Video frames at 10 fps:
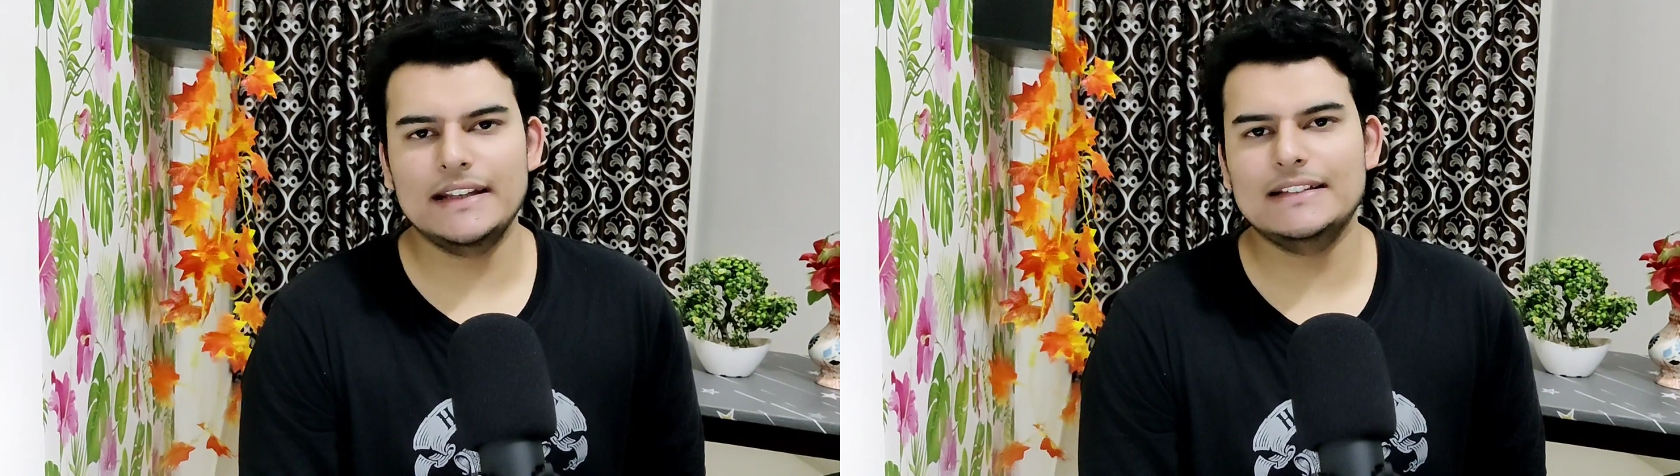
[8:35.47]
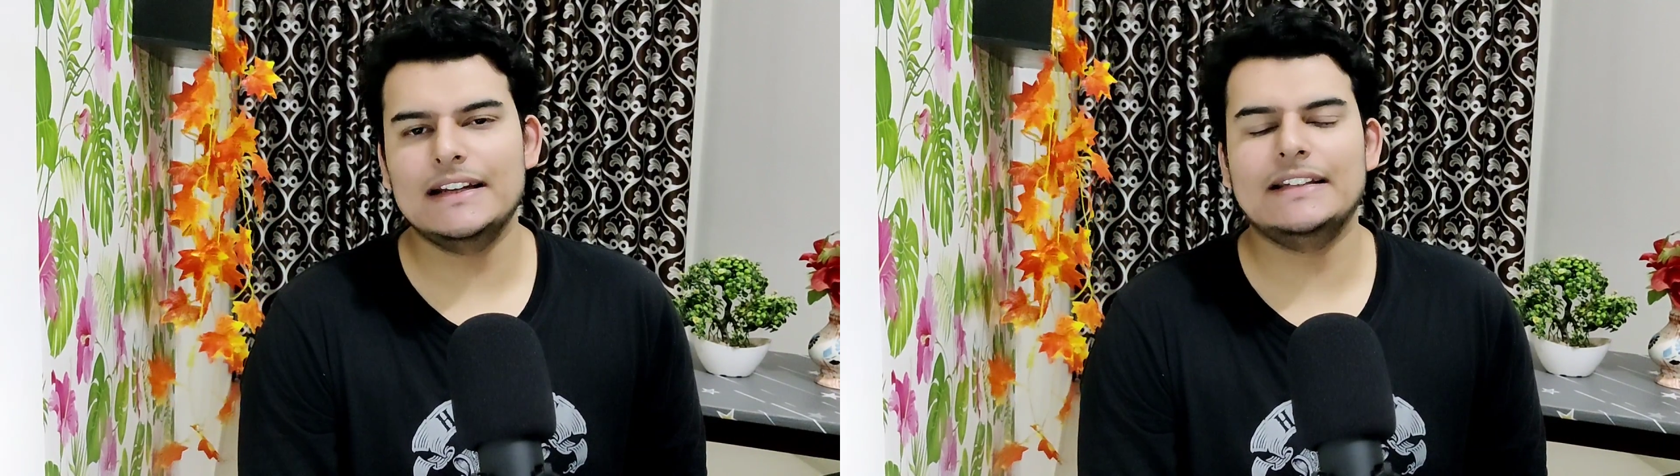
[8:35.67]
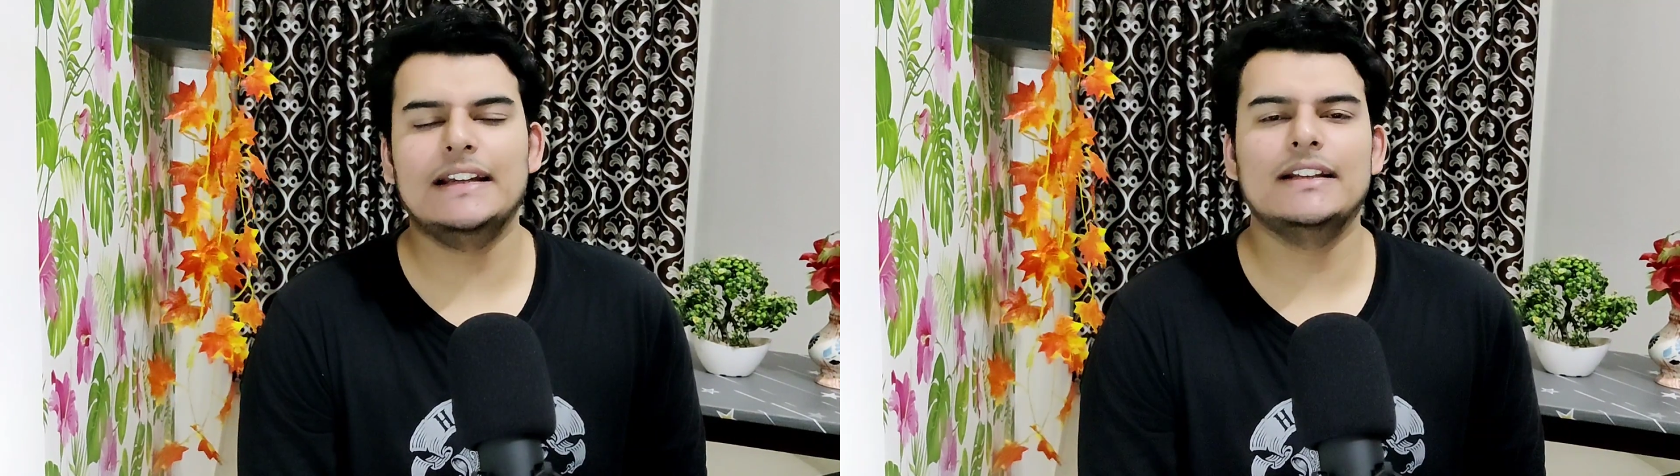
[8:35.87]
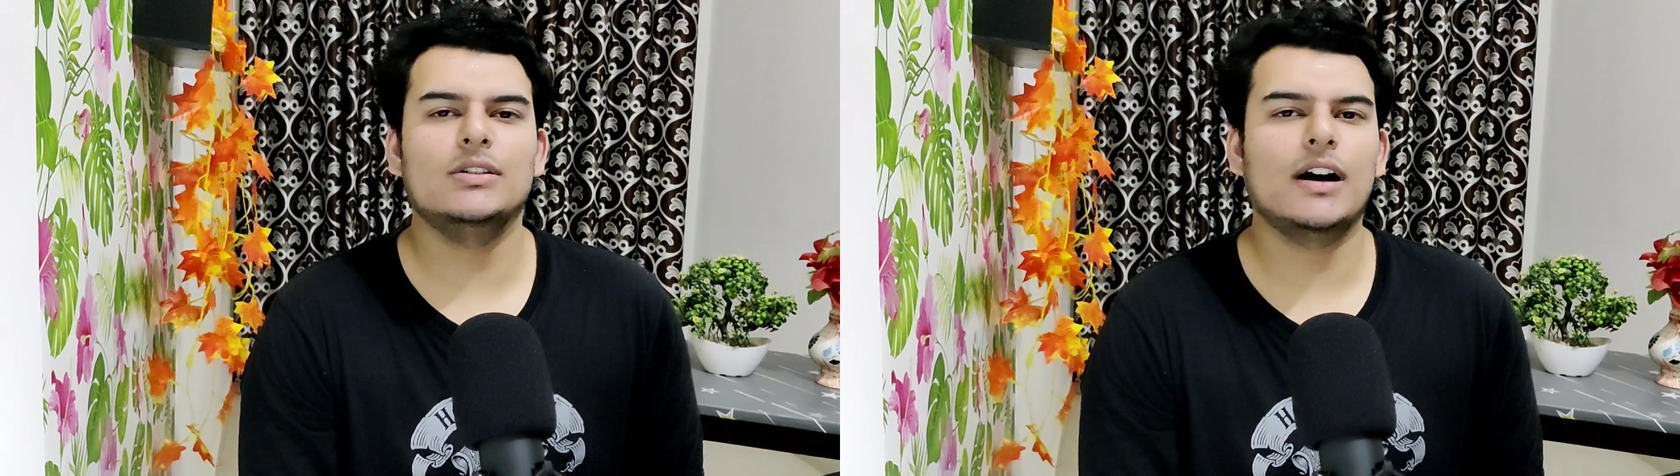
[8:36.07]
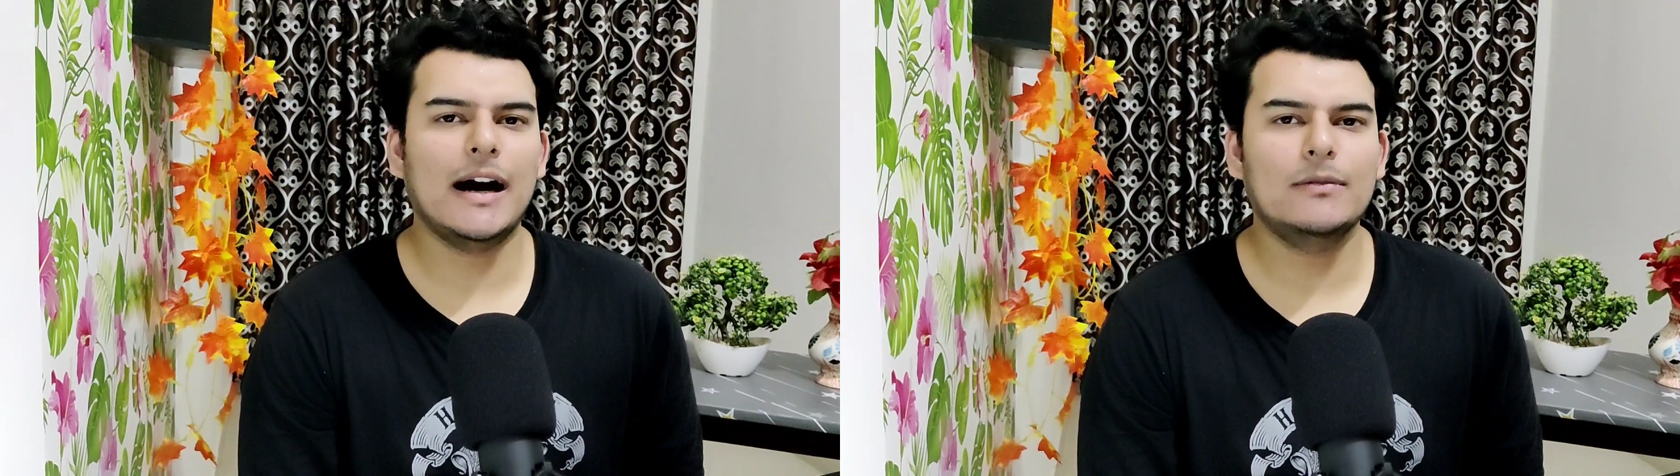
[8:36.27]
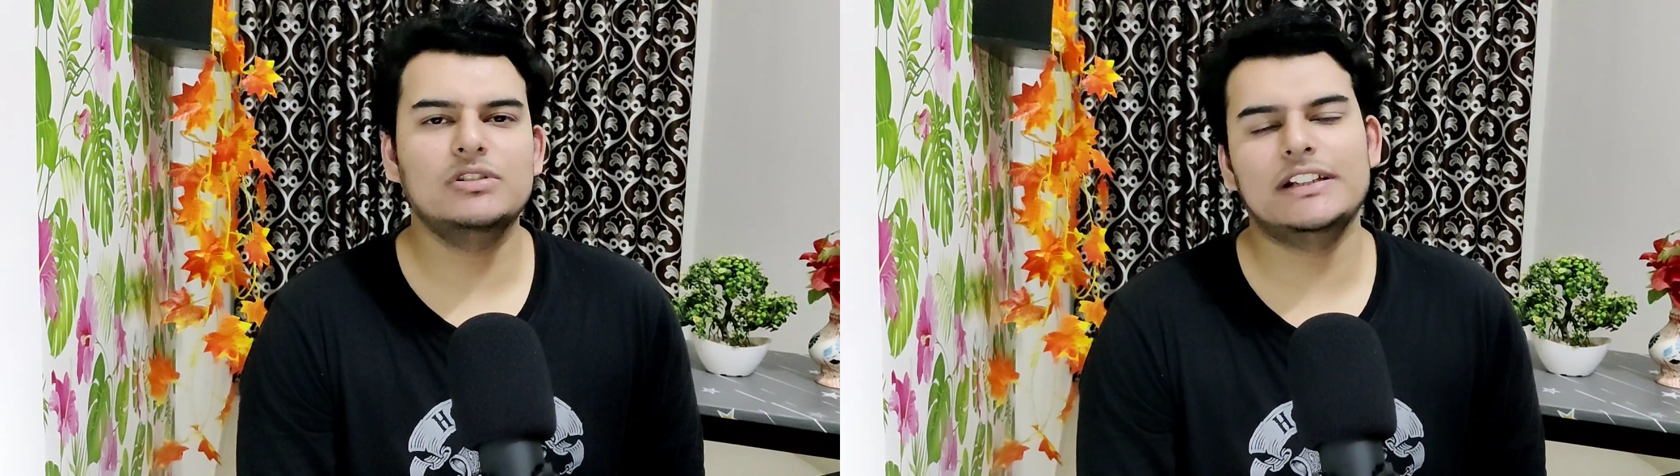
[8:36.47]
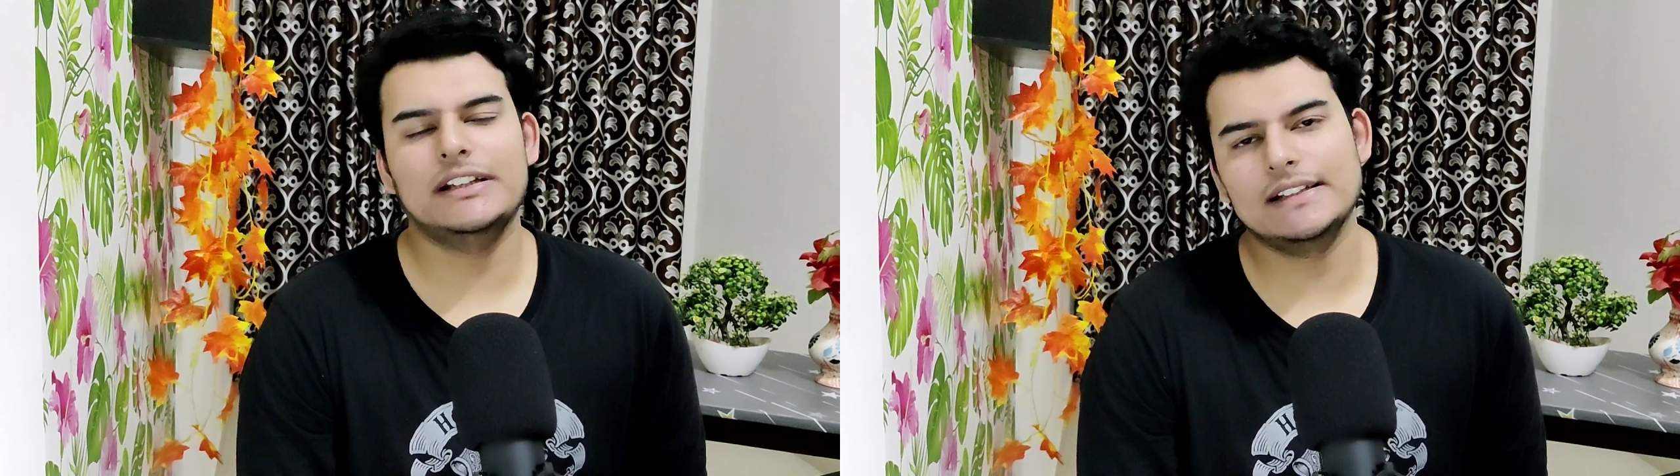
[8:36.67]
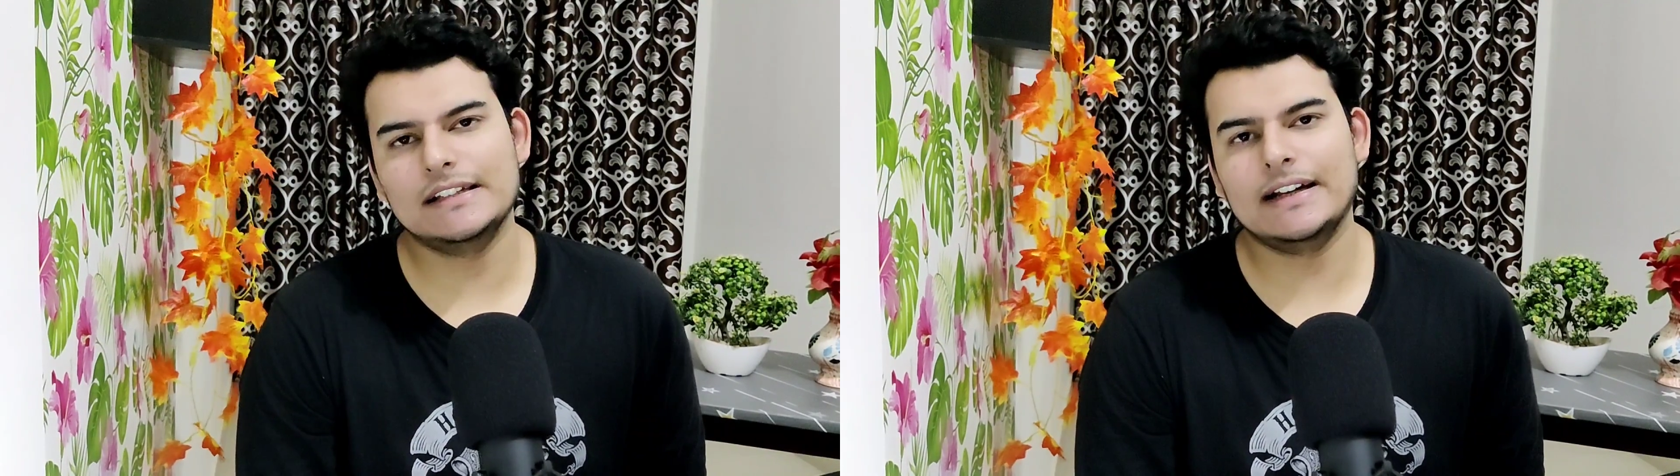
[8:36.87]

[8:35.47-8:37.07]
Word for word: क्वेरीज रहती हैं तो आप मुझे